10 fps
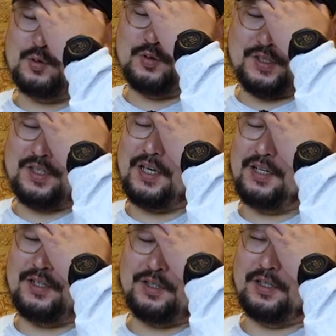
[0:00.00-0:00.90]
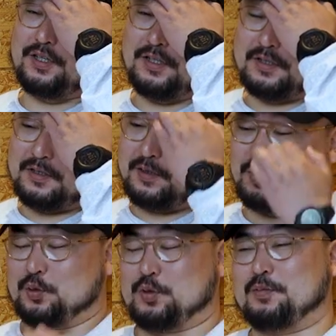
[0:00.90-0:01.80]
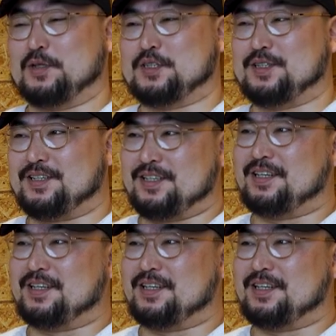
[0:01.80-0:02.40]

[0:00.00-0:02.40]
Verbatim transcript: うですねかなり乗ってましたねあ